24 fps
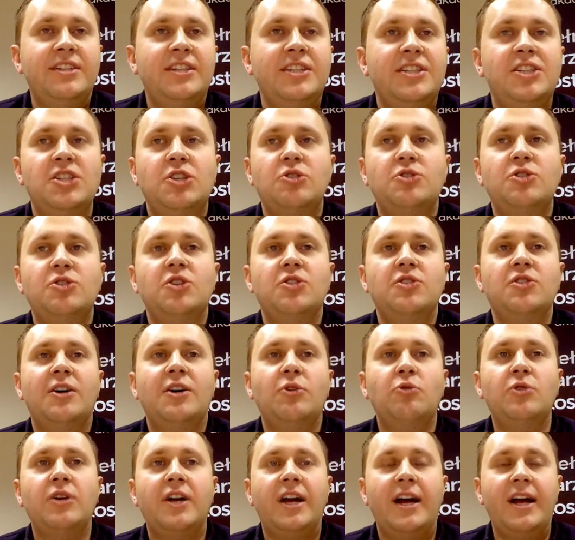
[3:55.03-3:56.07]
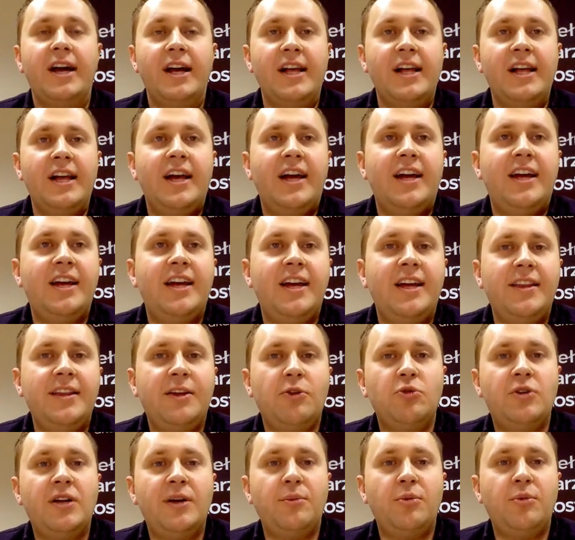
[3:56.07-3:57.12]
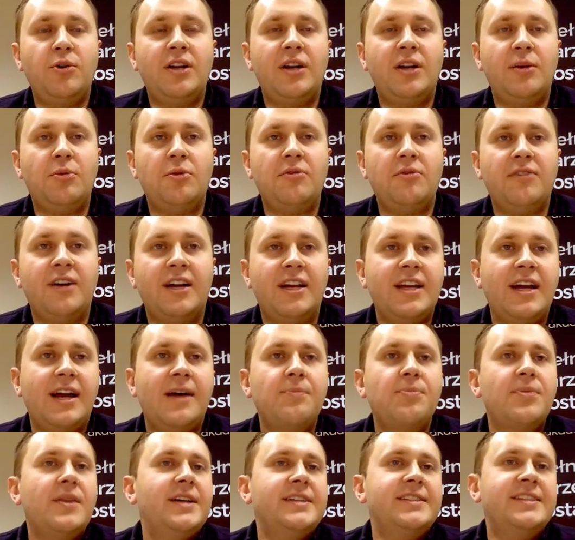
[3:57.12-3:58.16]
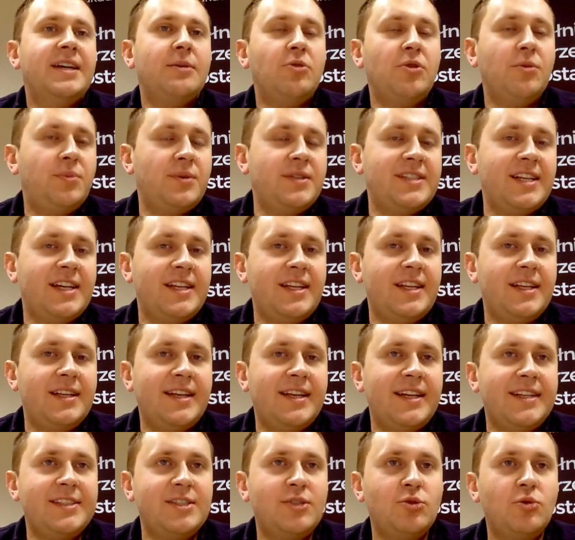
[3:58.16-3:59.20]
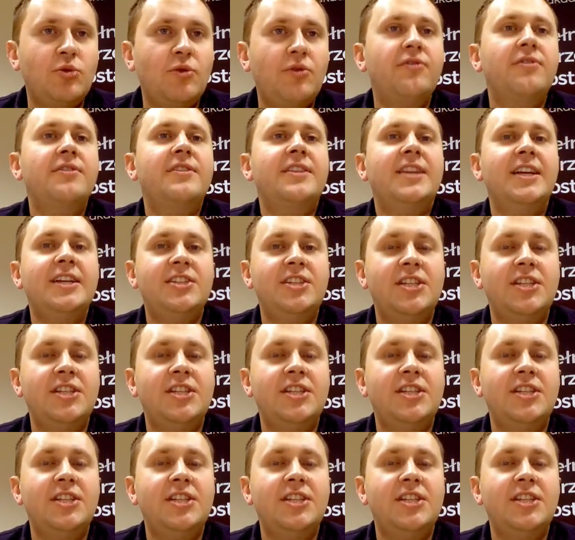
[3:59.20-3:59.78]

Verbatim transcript: jeśli chodzi o naukę, e, naukę programowania. Samo pisanie testów, też